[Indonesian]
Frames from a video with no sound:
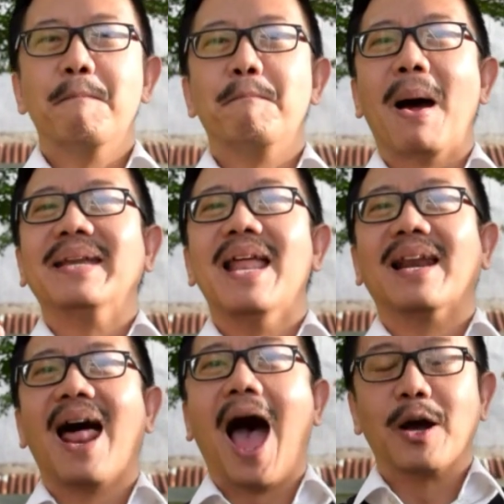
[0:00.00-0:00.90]

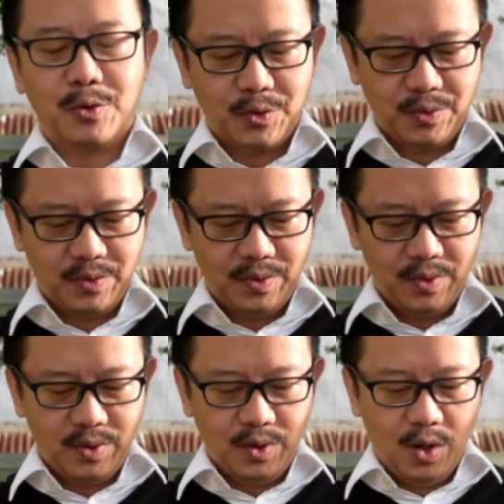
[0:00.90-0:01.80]
Pandanglah aku
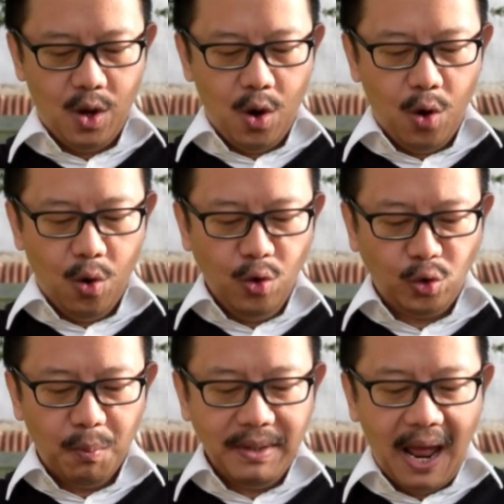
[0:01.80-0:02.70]

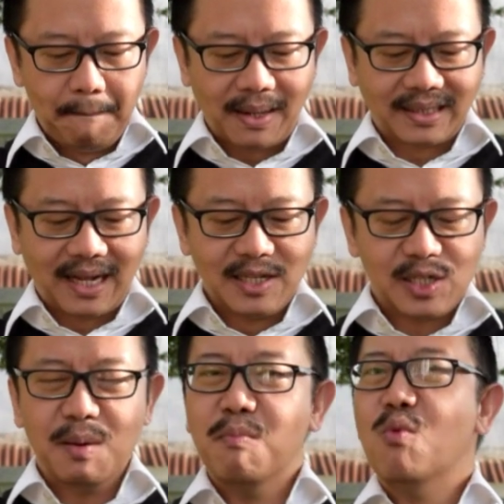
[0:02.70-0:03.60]
untuk mendapatkan
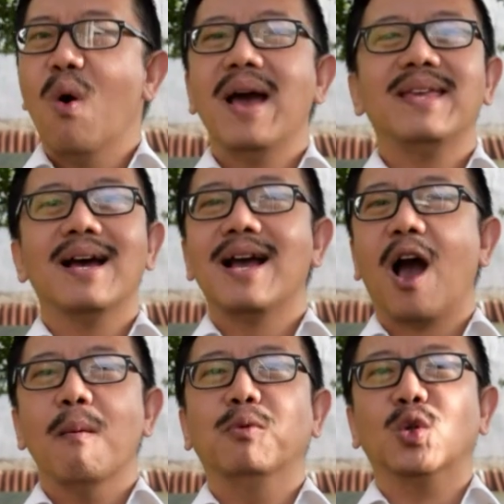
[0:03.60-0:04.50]
semua yang
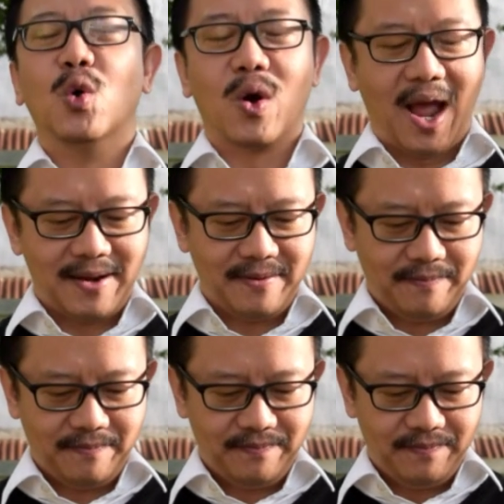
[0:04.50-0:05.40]
engkau butuhkan.
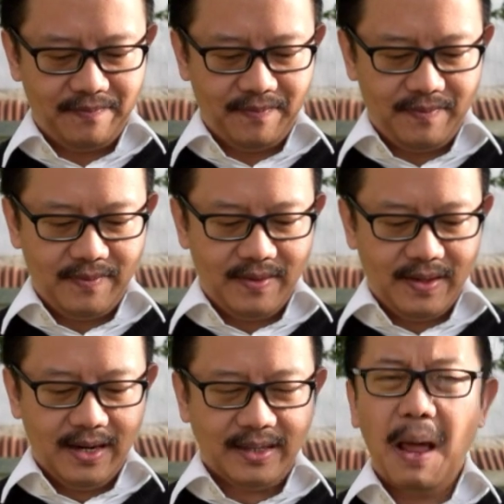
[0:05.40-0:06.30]

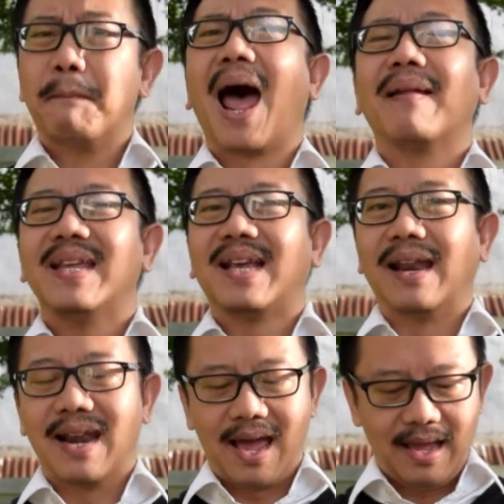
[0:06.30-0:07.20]
Dan
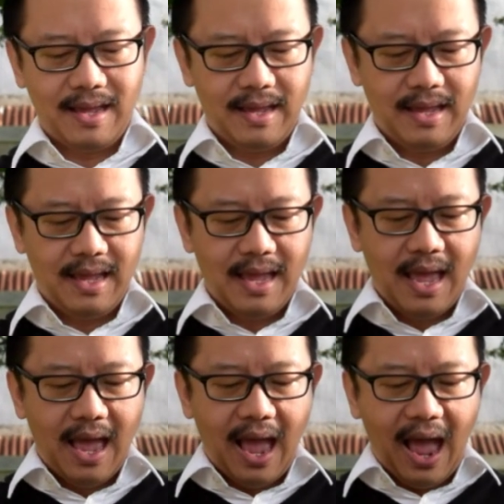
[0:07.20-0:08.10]
perhatikanlah
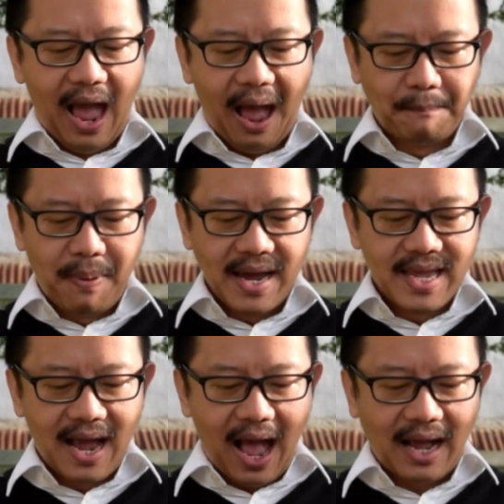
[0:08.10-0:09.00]
apa
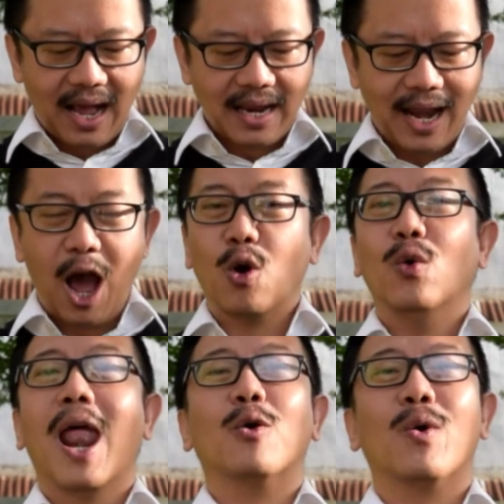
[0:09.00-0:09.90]
yang akan
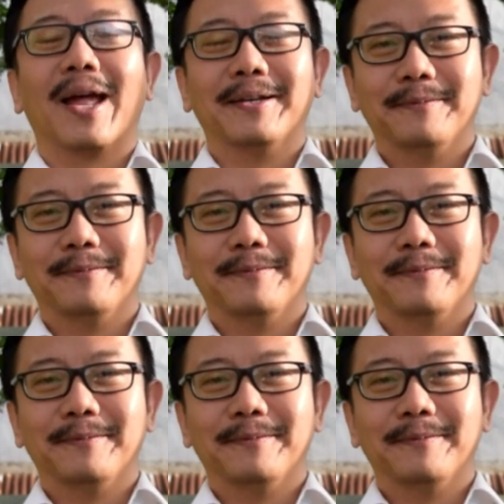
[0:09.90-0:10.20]
aku lakukan